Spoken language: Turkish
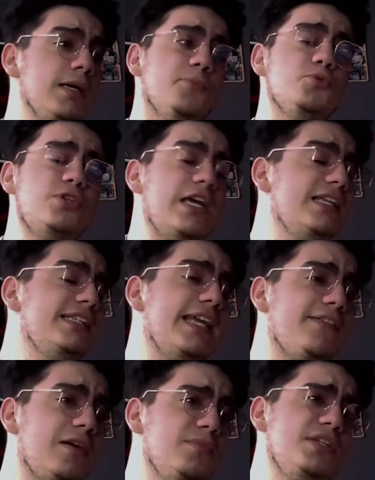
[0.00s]
Bu serinin
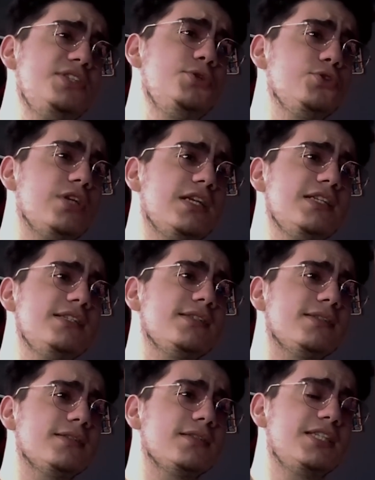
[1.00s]
devamını
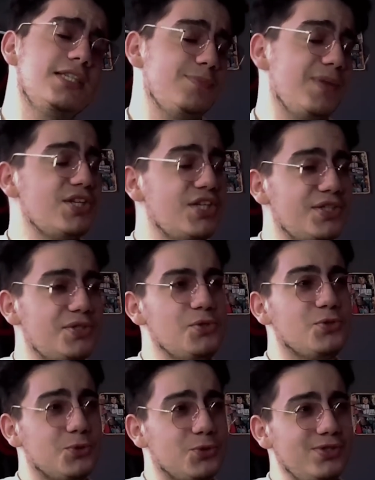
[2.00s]
istiyorsanız ki bence
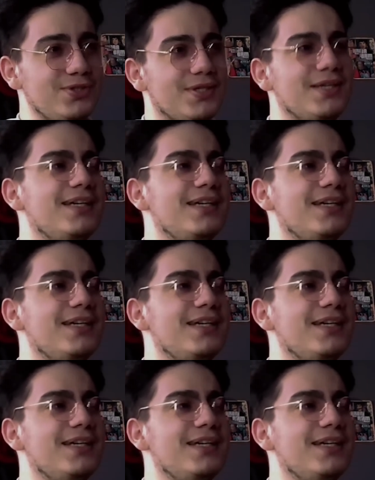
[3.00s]
istiyorsunuz.